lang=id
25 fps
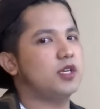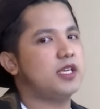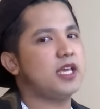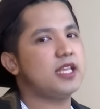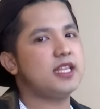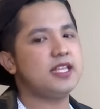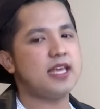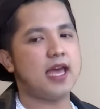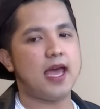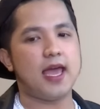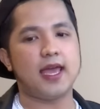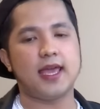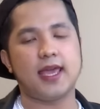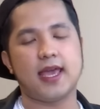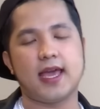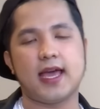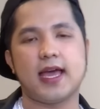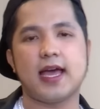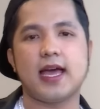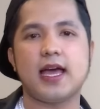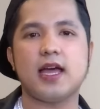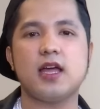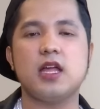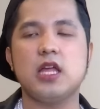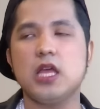berencana
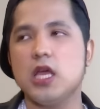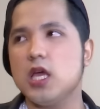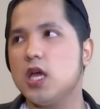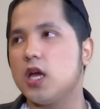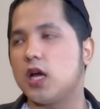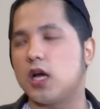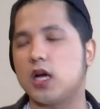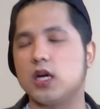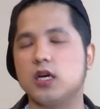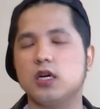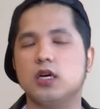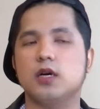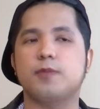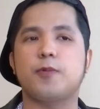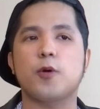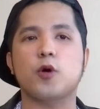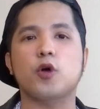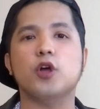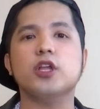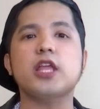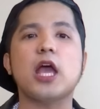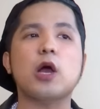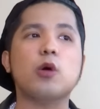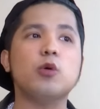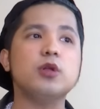akan membeli rumah mewah
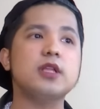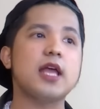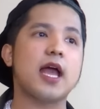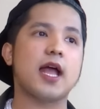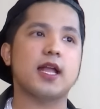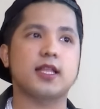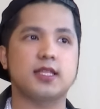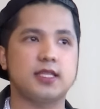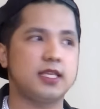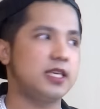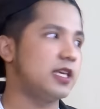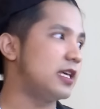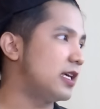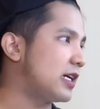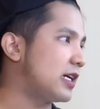di Indonesia?